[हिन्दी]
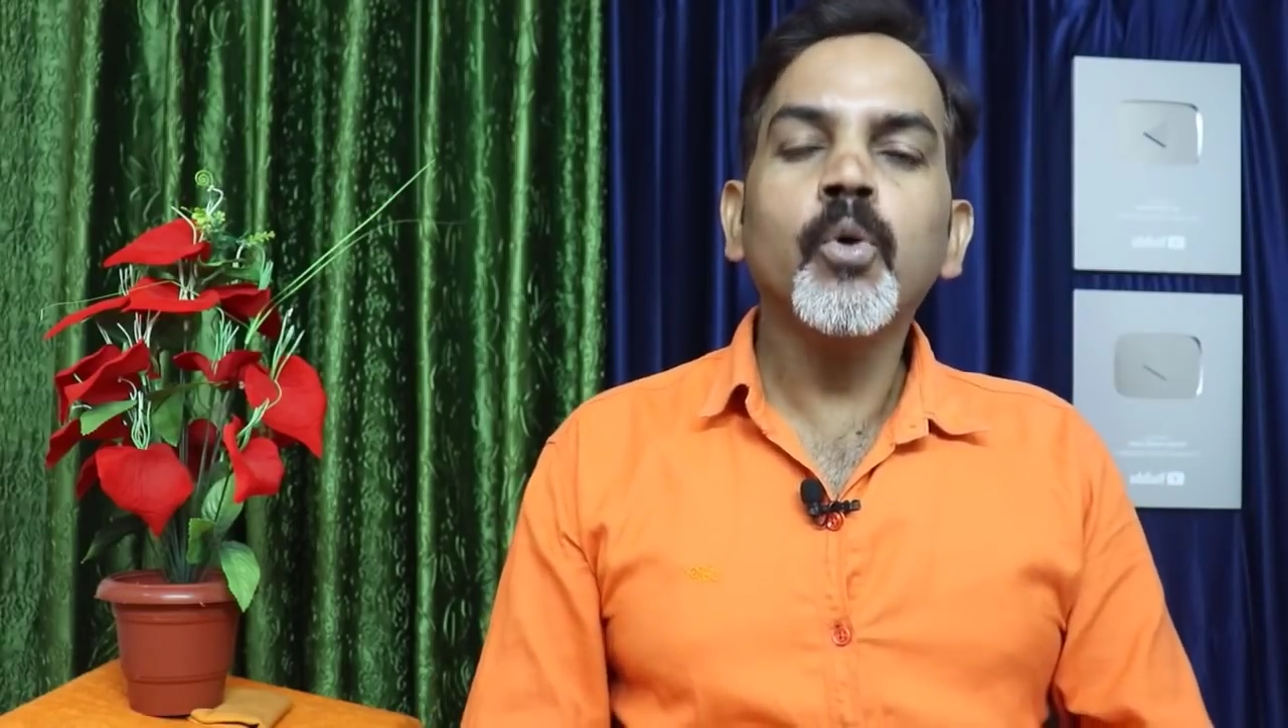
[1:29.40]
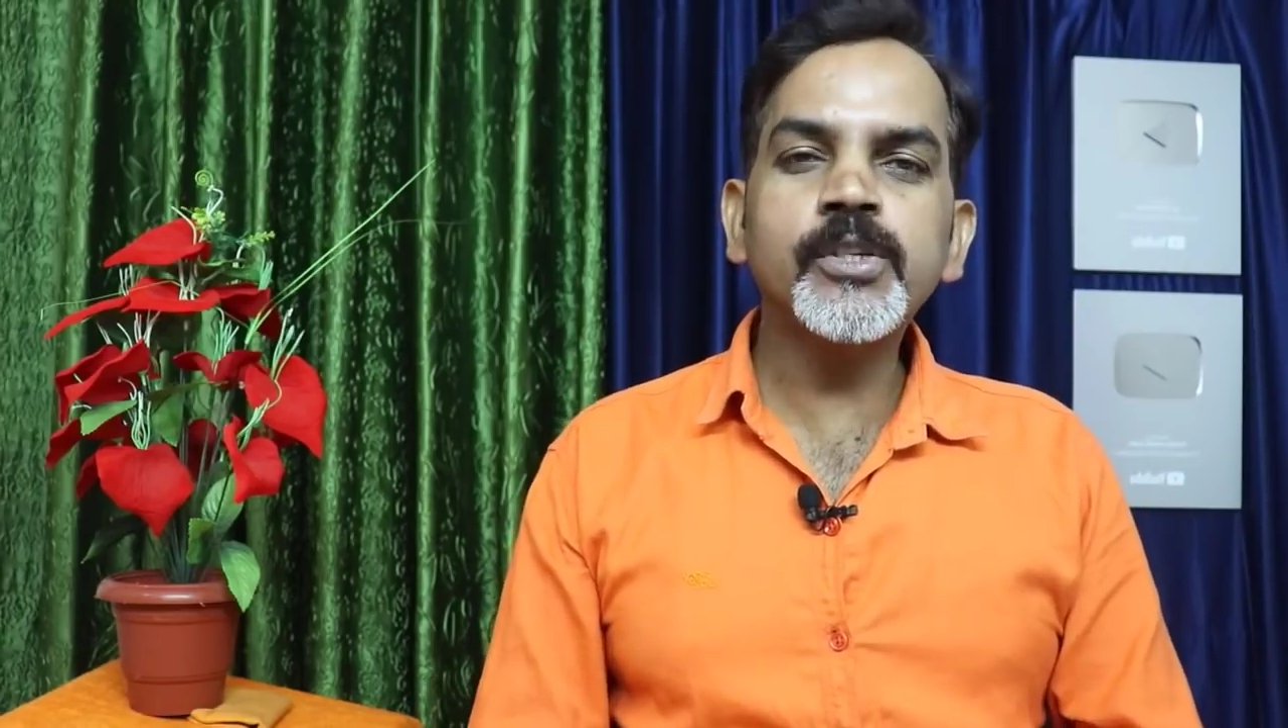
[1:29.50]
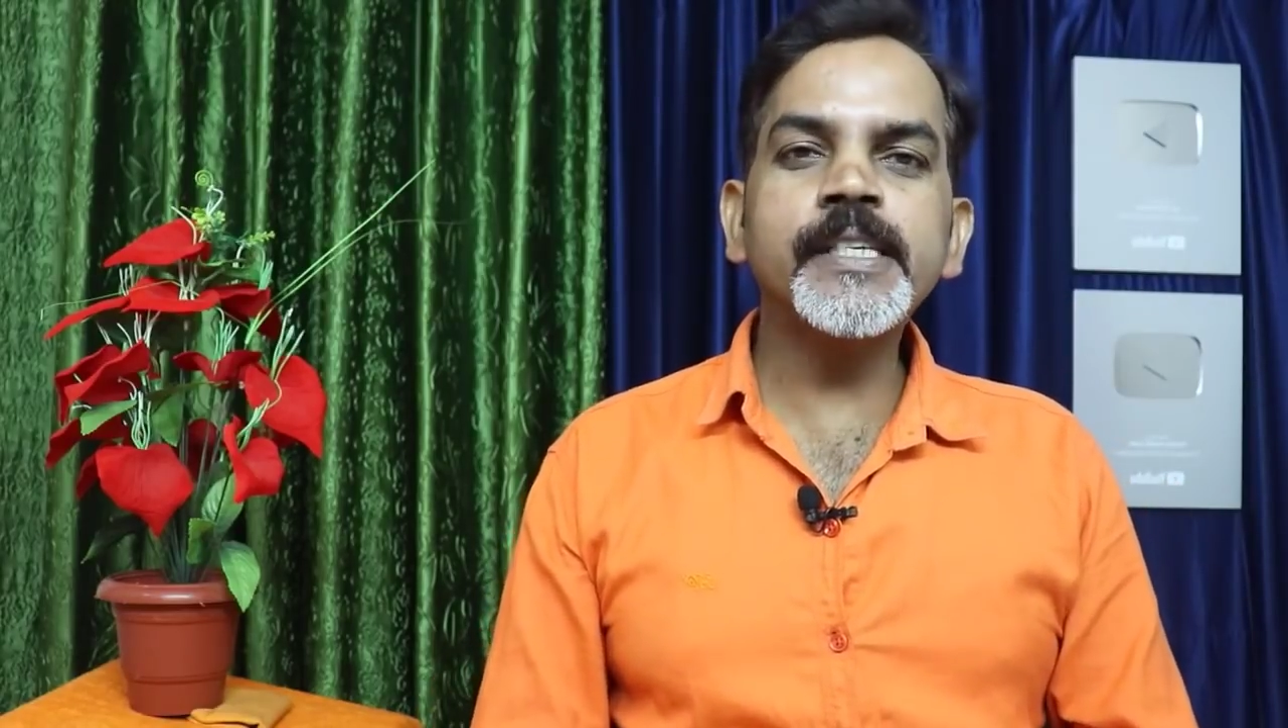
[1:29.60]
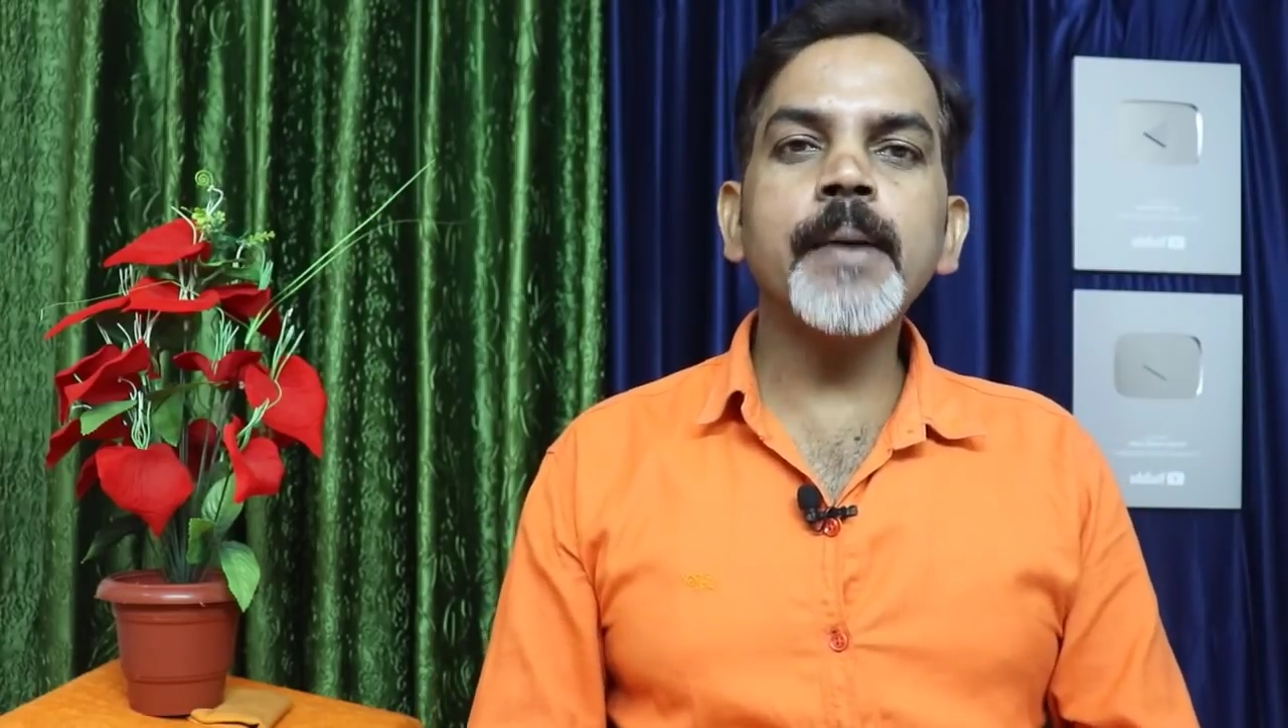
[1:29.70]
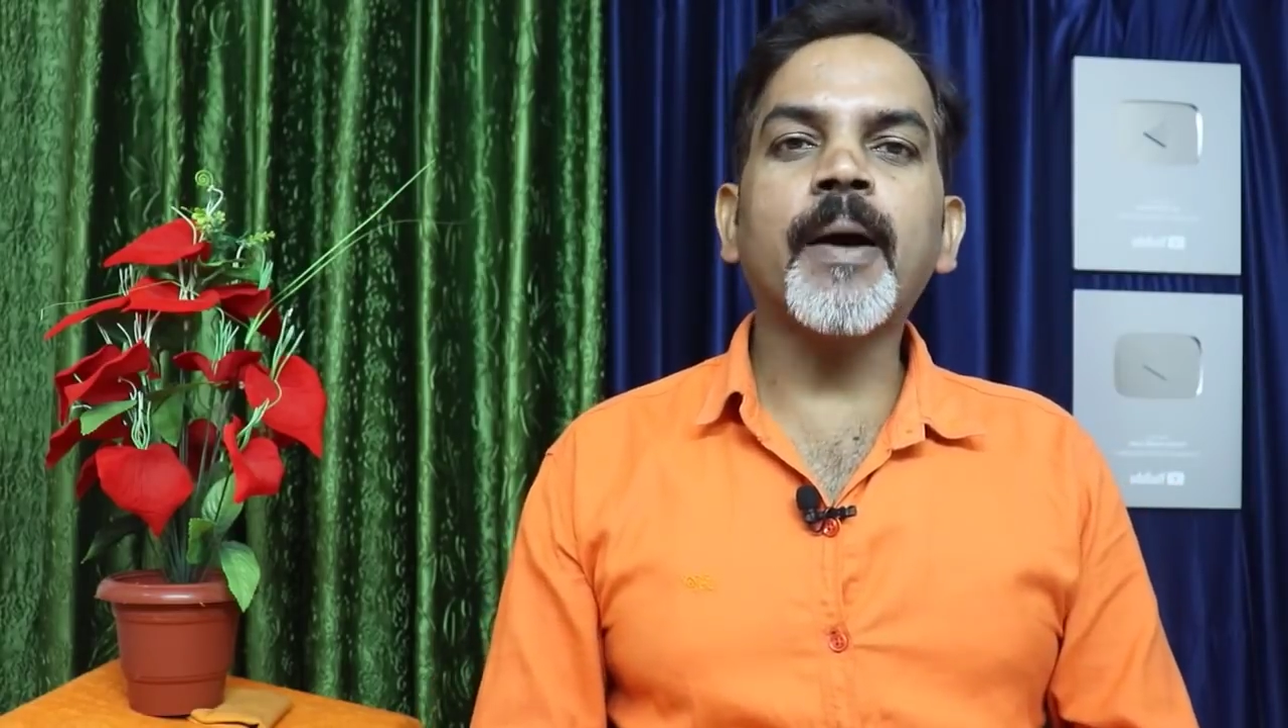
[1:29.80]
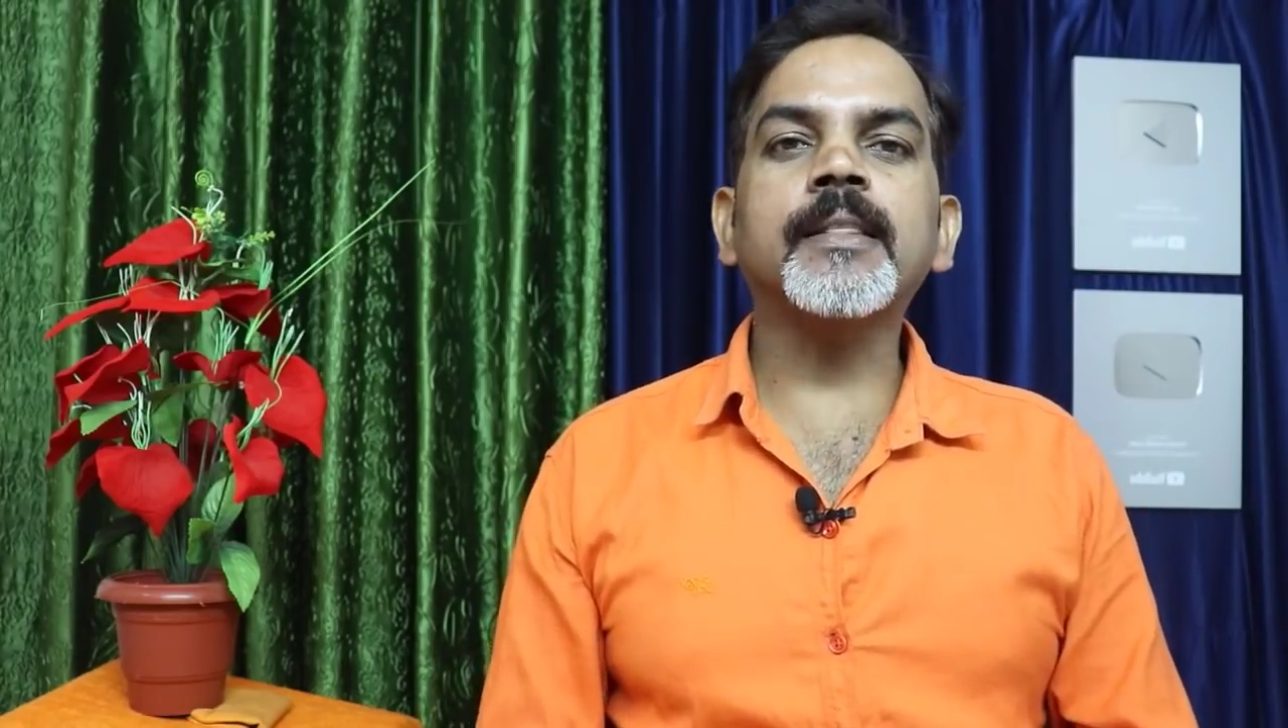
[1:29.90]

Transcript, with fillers: उसके